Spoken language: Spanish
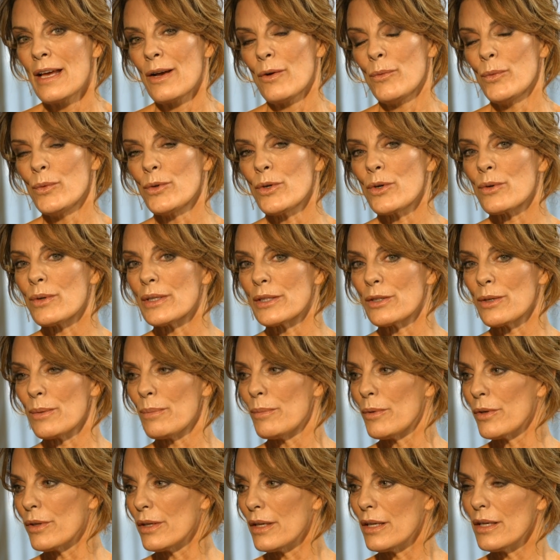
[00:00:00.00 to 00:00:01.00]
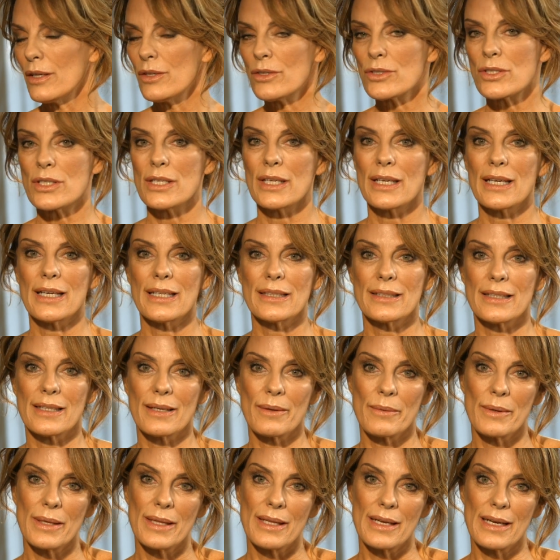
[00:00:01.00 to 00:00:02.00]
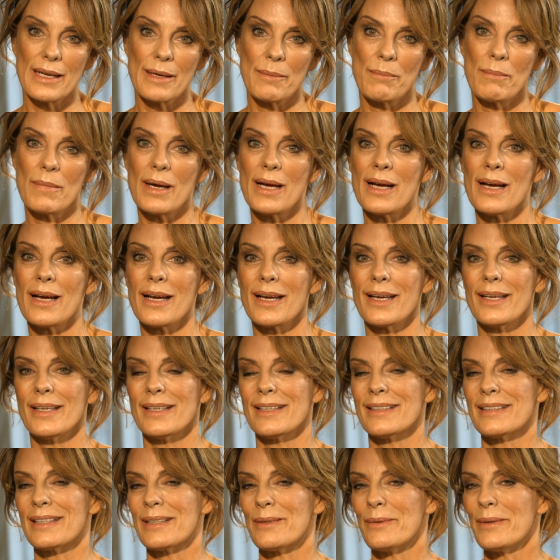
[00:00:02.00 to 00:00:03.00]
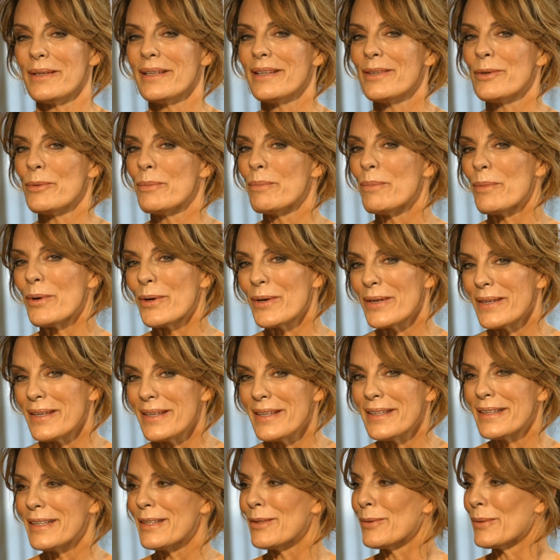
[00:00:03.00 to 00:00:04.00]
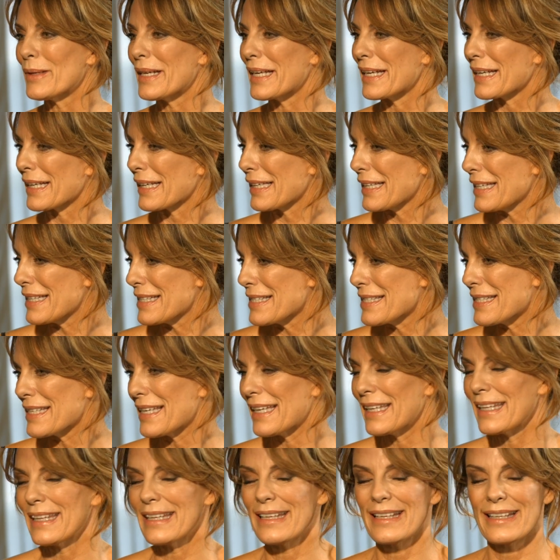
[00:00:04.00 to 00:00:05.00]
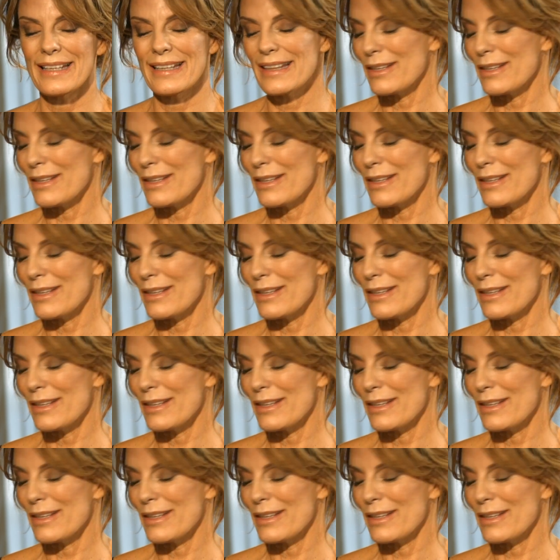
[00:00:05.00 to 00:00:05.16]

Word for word: Uno cuando es modelo llega a través de la imagen, a través de un moín de una risa, de,